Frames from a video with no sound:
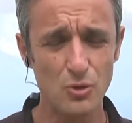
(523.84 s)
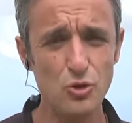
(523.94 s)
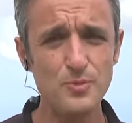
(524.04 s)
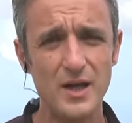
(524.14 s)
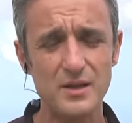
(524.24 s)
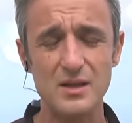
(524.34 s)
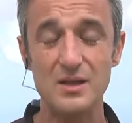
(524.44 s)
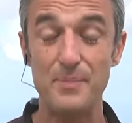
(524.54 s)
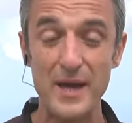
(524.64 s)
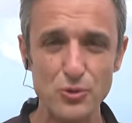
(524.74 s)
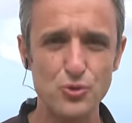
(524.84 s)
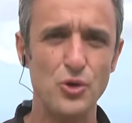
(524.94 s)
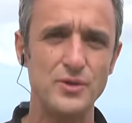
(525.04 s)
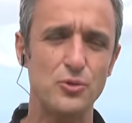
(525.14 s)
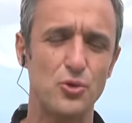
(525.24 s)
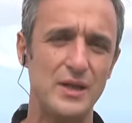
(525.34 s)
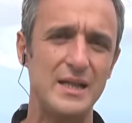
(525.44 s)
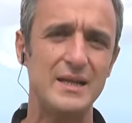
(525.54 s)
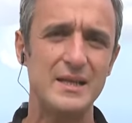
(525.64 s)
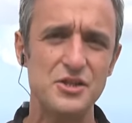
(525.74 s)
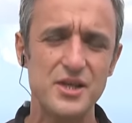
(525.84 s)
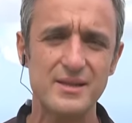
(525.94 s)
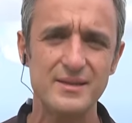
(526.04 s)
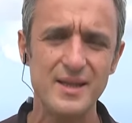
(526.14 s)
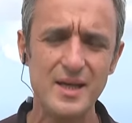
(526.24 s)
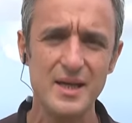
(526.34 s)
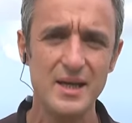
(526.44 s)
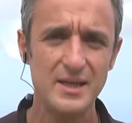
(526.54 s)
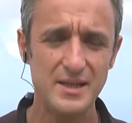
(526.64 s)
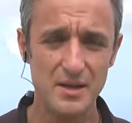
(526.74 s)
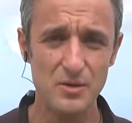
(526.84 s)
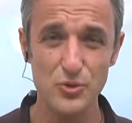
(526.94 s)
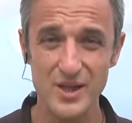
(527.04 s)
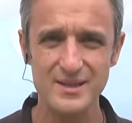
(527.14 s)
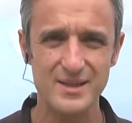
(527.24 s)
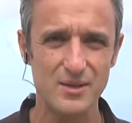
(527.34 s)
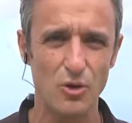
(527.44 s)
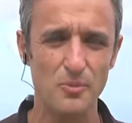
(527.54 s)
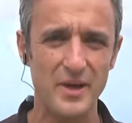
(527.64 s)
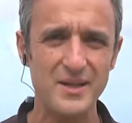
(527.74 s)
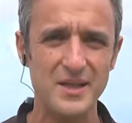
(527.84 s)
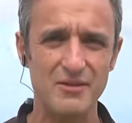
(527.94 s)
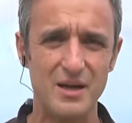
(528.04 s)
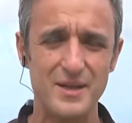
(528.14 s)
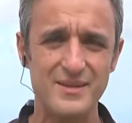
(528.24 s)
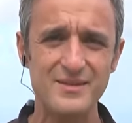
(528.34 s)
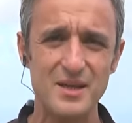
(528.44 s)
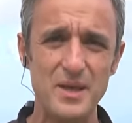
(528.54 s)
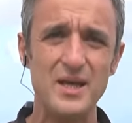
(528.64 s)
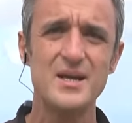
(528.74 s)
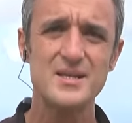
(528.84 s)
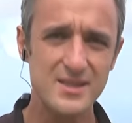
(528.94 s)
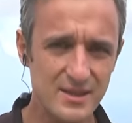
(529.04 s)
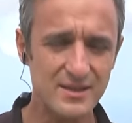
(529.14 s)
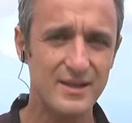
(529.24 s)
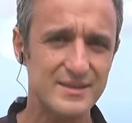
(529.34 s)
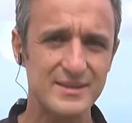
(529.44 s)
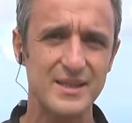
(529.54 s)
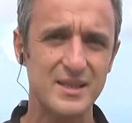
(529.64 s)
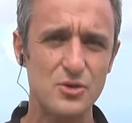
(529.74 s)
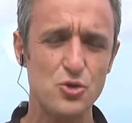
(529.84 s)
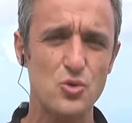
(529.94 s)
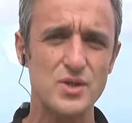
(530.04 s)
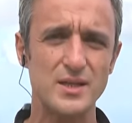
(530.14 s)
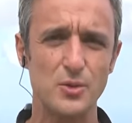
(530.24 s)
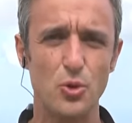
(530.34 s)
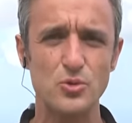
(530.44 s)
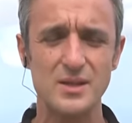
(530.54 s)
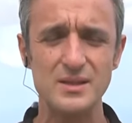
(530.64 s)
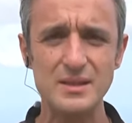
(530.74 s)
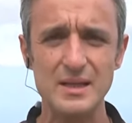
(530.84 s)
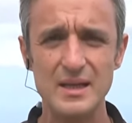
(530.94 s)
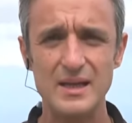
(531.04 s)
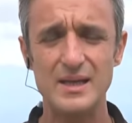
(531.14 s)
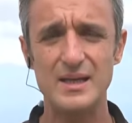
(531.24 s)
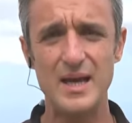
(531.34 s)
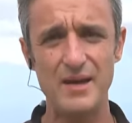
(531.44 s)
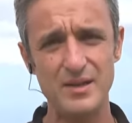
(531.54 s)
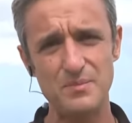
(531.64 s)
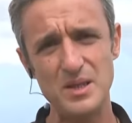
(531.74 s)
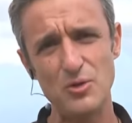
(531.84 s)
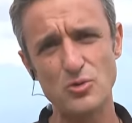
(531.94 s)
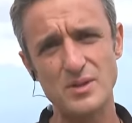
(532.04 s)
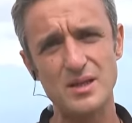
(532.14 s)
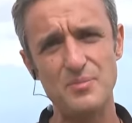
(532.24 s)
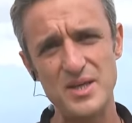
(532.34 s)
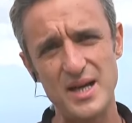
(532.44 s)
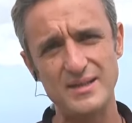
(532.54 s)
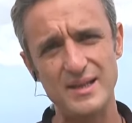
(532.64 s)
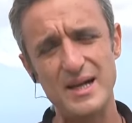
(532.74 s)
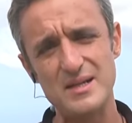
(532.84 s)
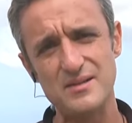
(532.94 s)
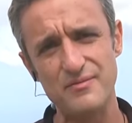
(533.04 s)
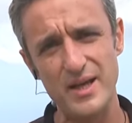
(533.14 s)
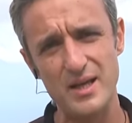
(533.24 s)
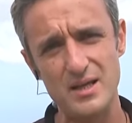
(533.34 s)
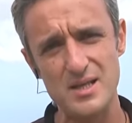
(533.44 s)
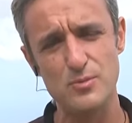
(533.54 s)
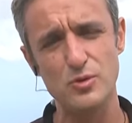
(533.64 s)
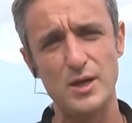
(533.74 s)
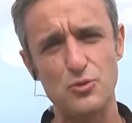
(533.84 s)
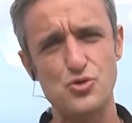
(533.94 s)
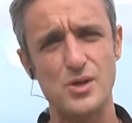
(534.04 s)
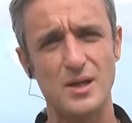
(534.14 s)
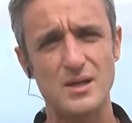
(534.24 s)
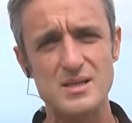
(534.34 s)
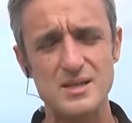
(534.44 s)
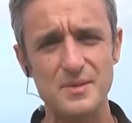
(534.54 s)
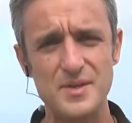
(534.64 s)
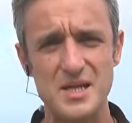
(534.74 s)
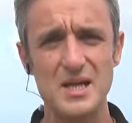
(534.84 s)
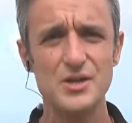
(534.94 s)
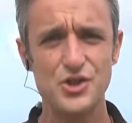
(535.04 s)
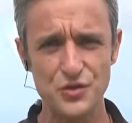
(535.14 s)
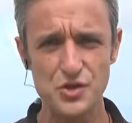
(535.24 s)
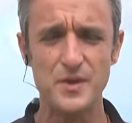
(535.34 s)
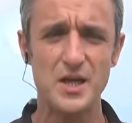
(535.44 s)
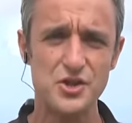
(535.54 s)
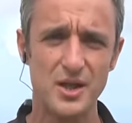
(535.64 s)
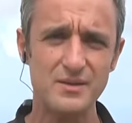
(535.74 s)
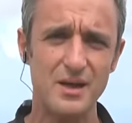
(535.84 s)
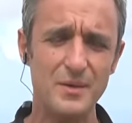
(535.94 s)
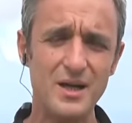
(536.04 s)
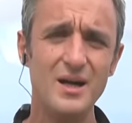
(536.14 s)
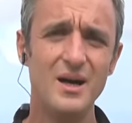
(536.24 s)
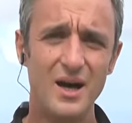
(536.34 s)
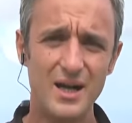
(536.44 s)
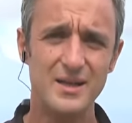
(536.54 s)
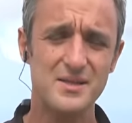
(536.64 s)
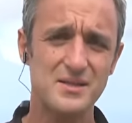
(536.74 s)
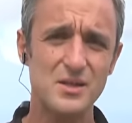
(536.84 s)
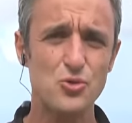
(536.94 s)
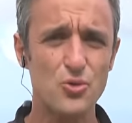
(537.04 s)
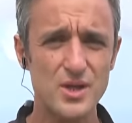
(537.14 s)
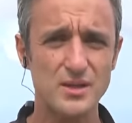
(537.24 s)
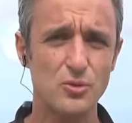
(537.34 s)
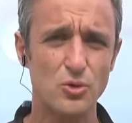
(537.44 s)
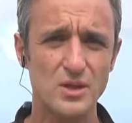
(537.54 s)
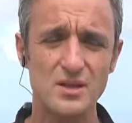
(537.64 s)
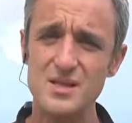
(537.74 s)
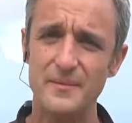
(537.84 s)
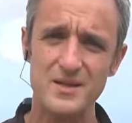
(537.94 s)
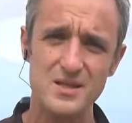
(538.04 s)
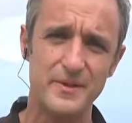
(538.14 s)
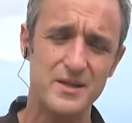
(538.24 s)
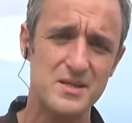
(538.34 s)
Lübnan, e, Beyrut yönüne doğru ilerleyin şeklinde yine uyarıları olmaya devam etti. Tabi sınır hattındaki çok sayıda noktanın e, evet bir noktada piyadeler ve Hizbullah güçleri arasında bir çatışma yaşandı ama hali hazırda çok sayıda noktada zaman zaman